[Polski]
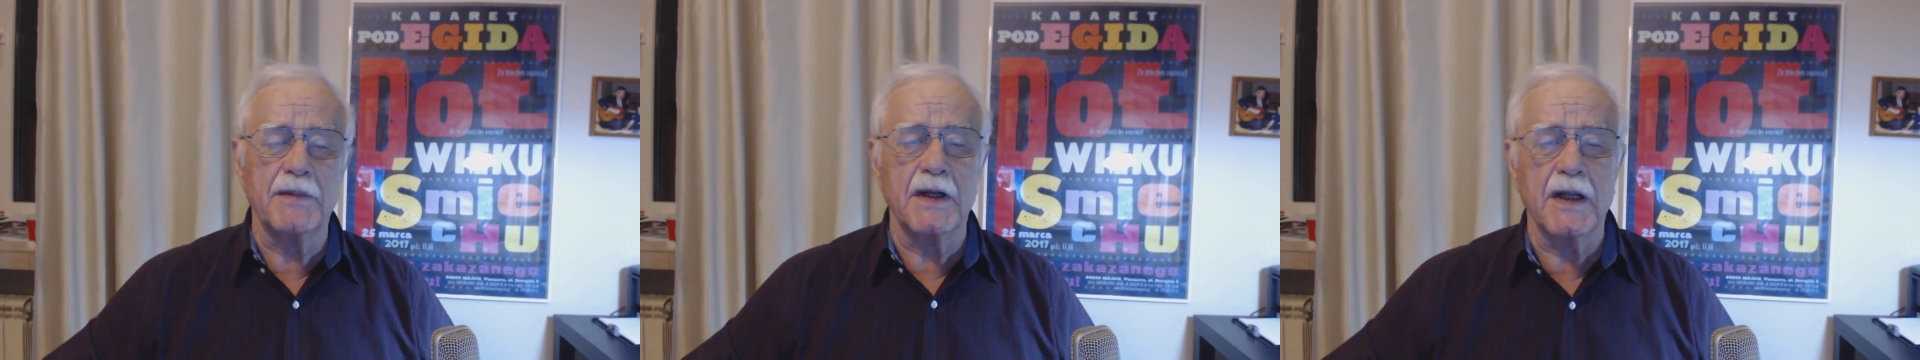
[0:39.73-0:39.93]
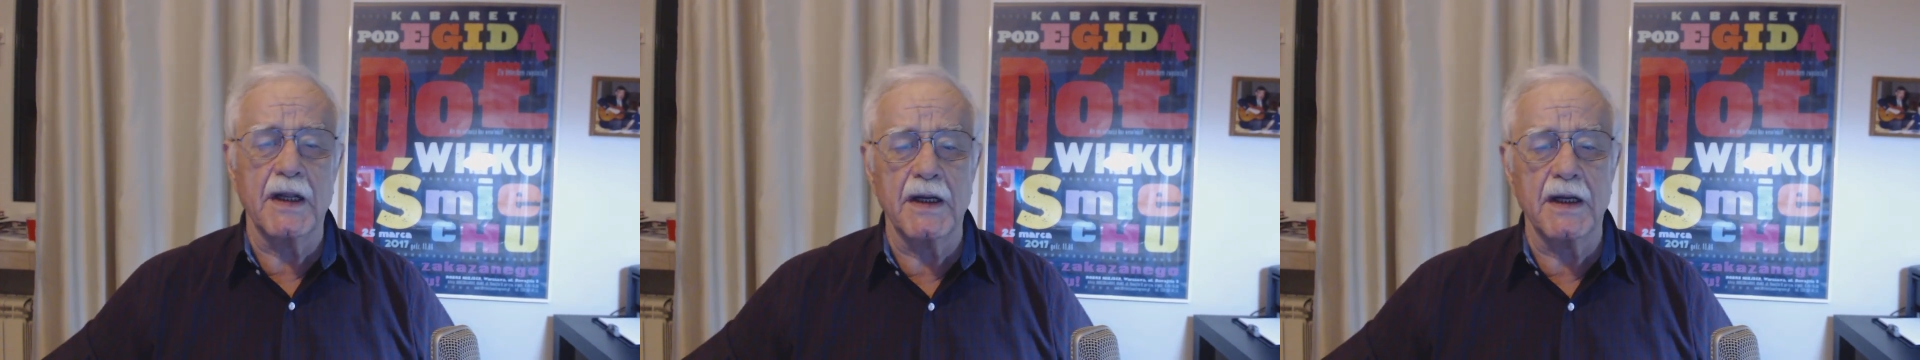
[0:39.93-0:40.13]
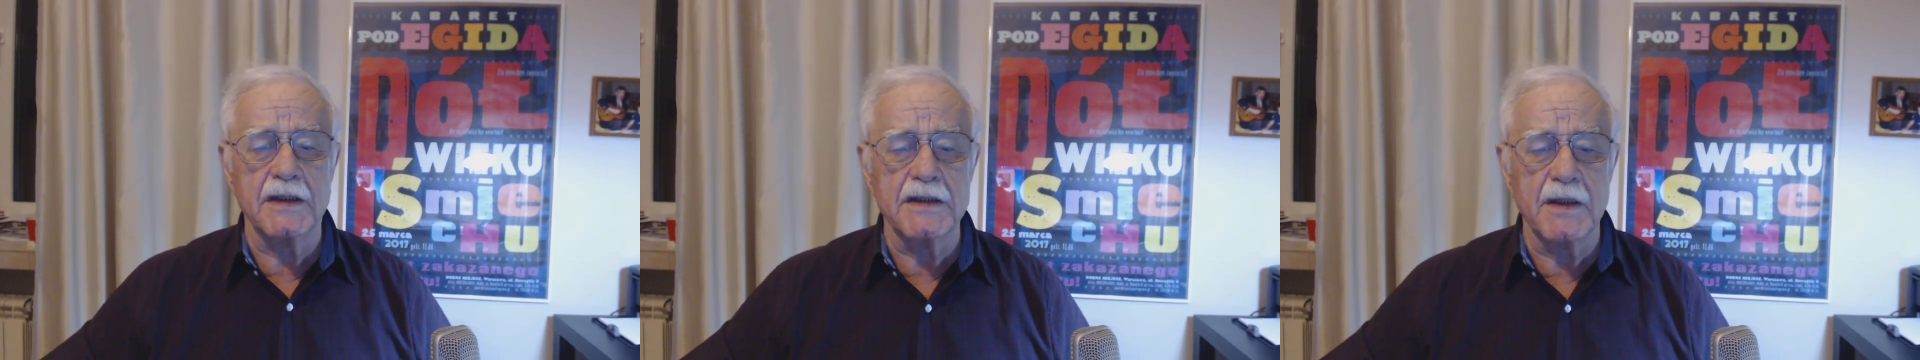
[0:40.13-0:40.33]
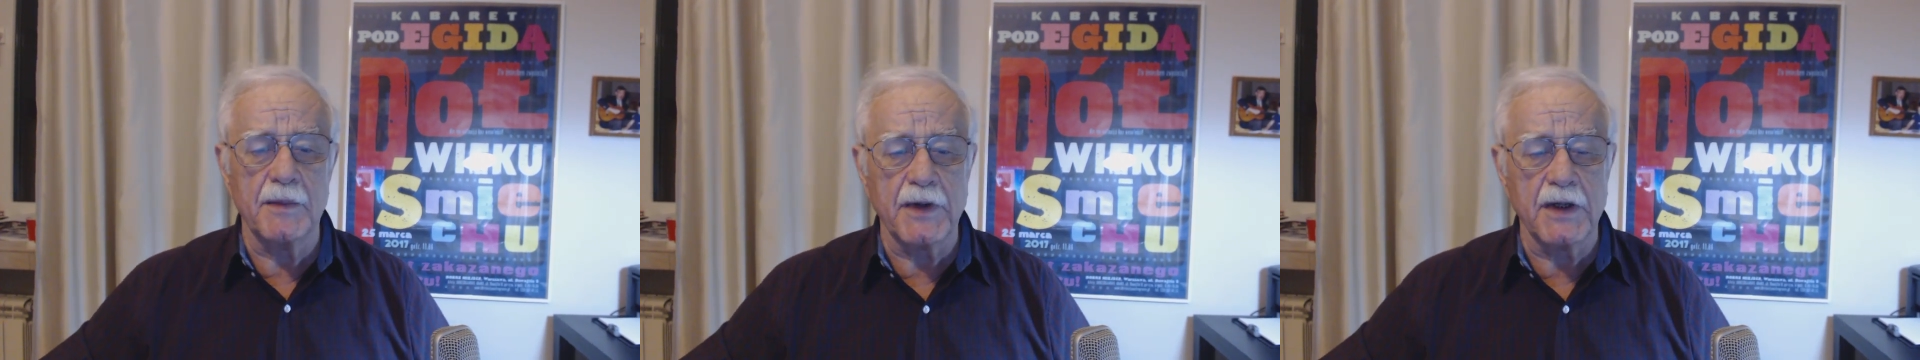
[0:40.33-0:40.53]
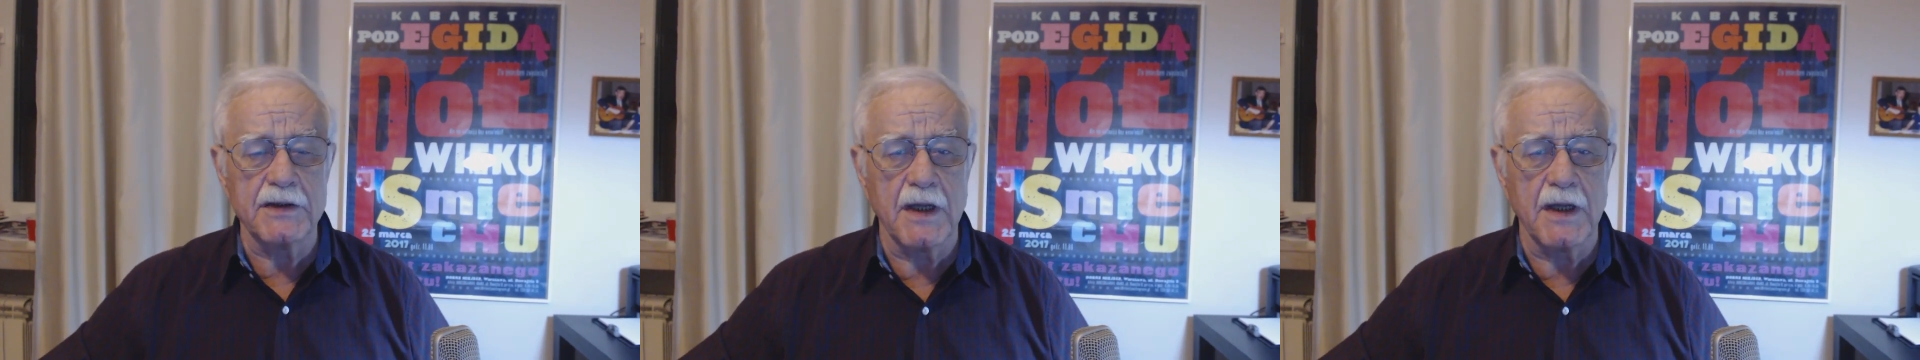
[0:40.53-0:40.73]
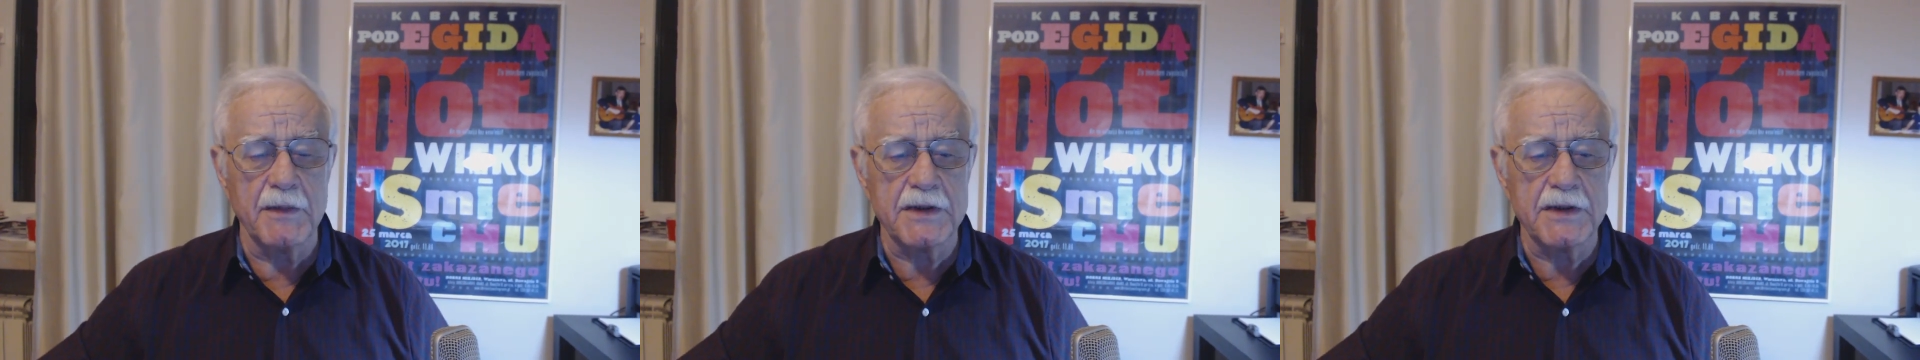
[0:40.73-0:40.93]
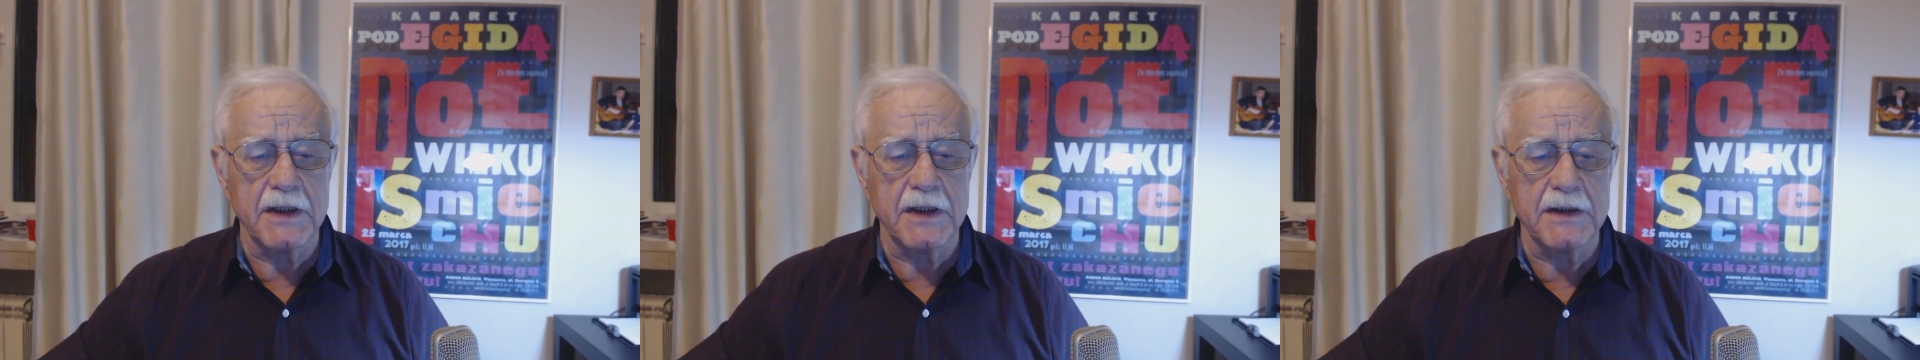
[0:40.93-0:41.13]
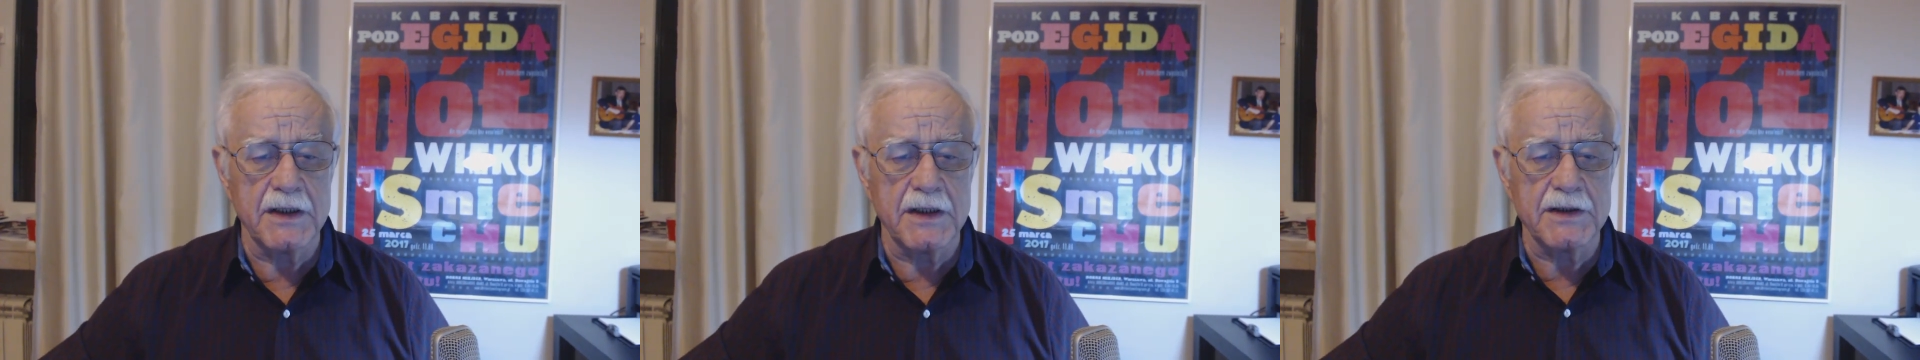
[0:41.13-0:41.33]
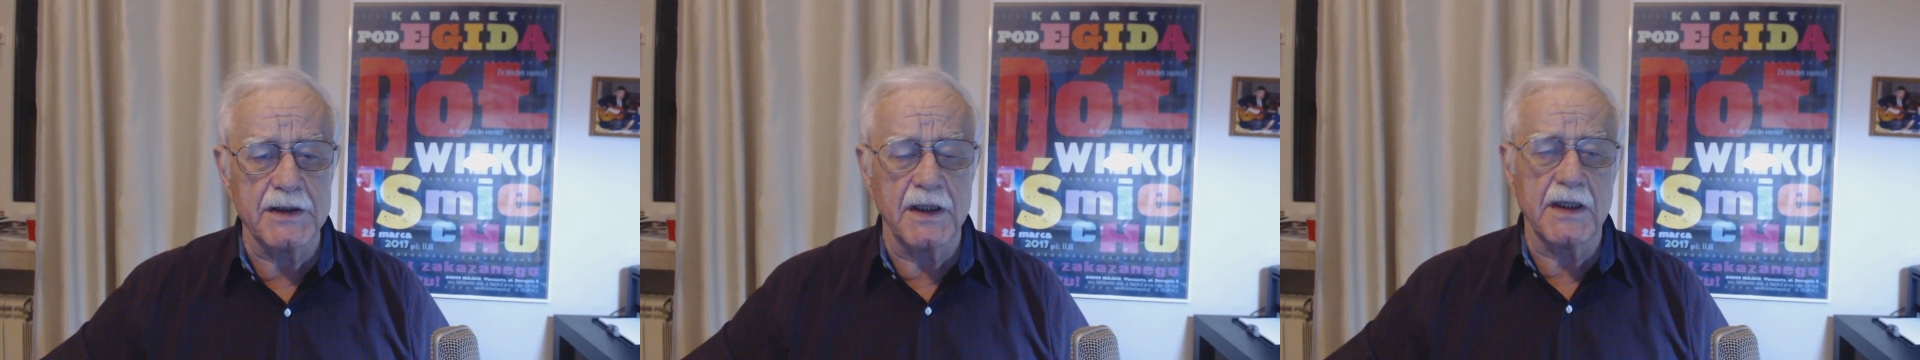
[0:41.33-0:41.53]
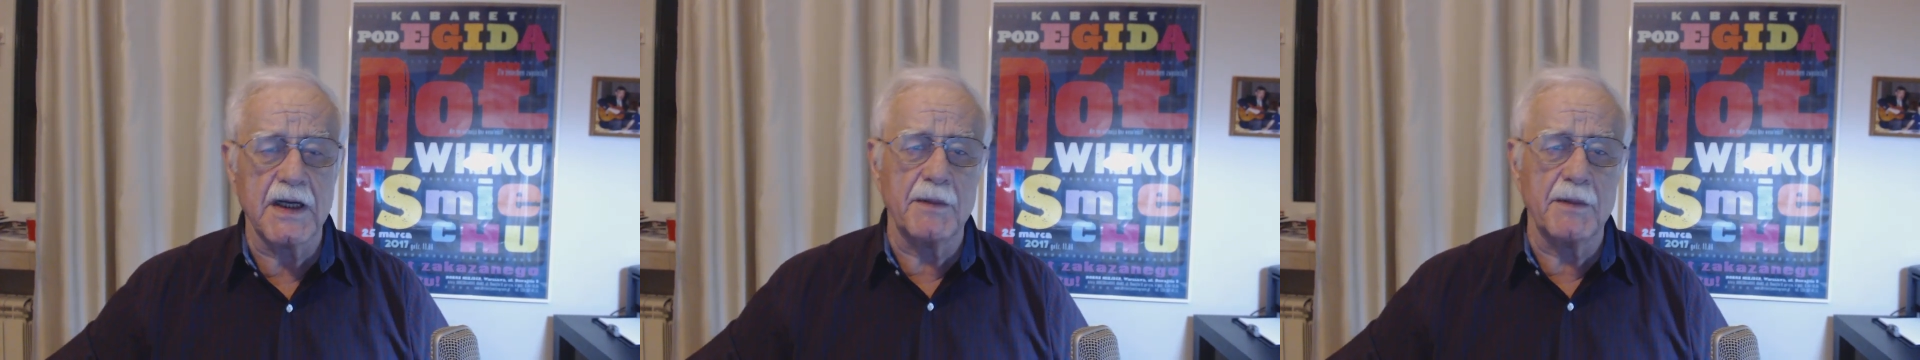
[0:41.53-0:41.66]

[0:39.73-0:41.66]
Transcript: Bielanach zapraszamy serdecznie.